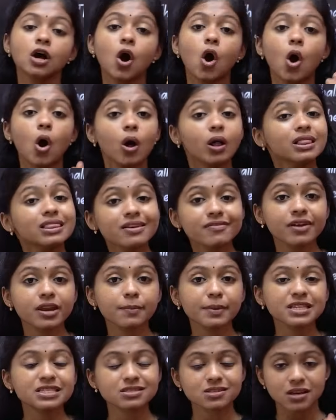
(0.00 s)
ஆல் தி வெரி
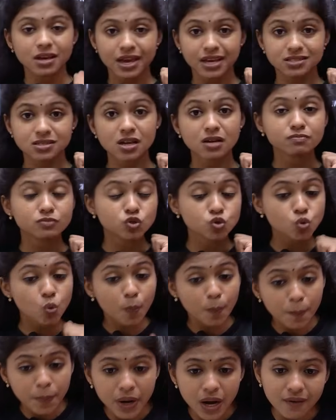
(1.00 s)
பெஸ்ட் எக்ஸாம்
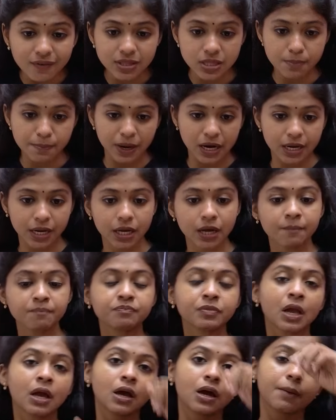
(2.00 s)
சூப்பராக வந்து பண்ணுங்கள்
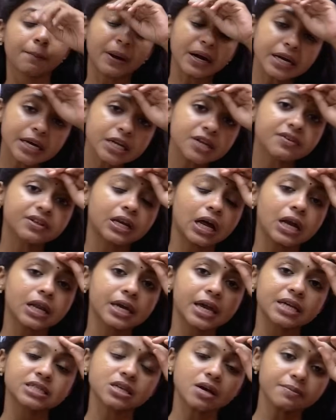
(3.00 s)
பண்ணிவிட்டு நாளைக்கு
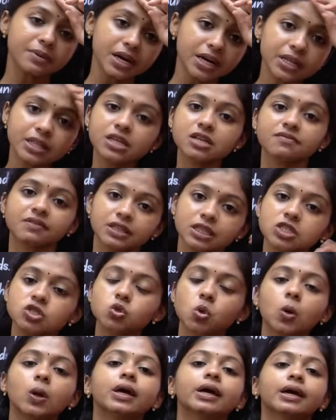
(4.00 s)
எக்ஸாம் எழுதிட்டு வந்து
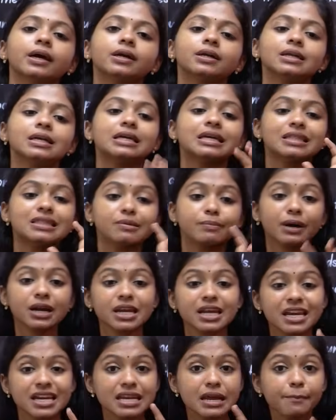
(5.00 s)
சொல்லுங்கள் நீங்கள் இந்த மாதிரி
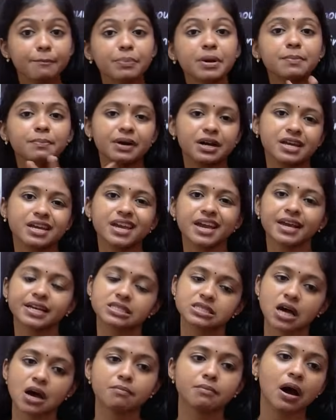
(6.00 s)
எந்த எப்படி பண்ணீங்க
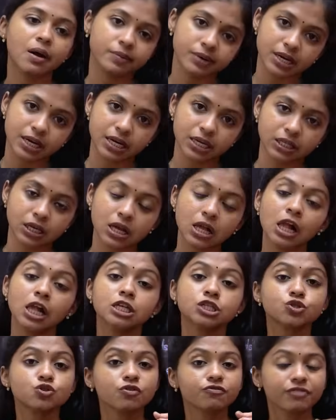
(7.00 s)
எக்ஸாம் அப்படிங்கிறத
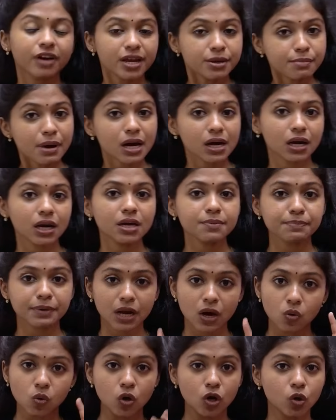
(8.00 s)
ஸோ ஃபைவ் மார்க்கில் இப்போ நான்
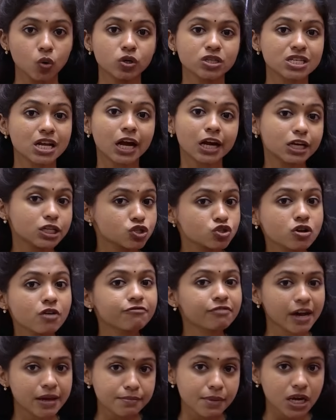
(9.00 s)
உங்களுக்கு ஒரு சில லிஸ்ட் ஆஃப்
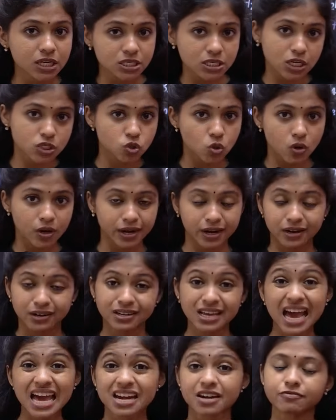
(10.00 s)
ஃபைவ் மார்க்ஸ்லாம் சொல்கிறேன்
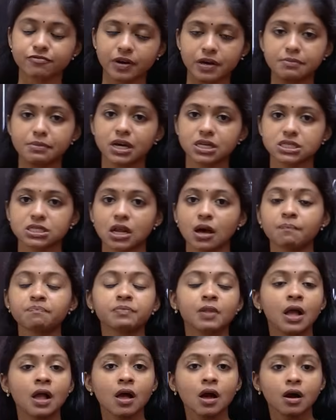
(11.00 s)
டேரக்ட் ஃபைவ் மார்க்ஸ்லாம்
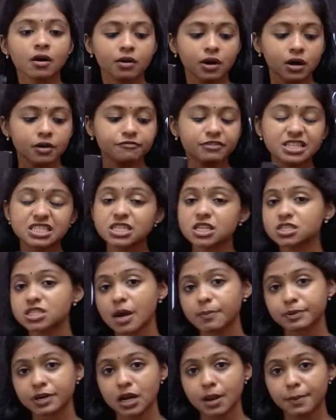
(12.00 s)
ஃபர்ஸ்ட்
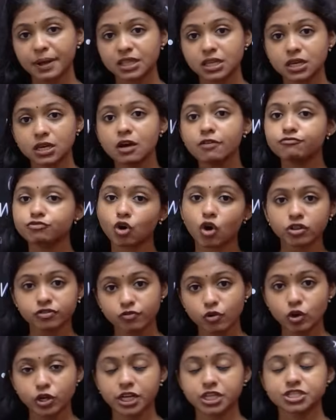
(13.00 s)
சாப்டரில் பார்த்தீங்கன்னா ஃப்ராத்
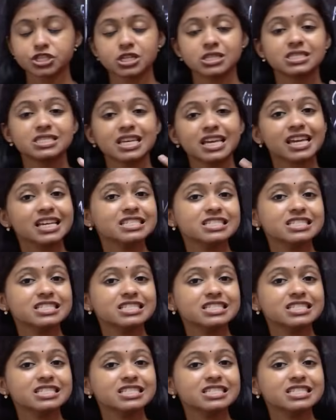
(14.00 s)
ஃப்ளூட்டேஷன் செகண்ட்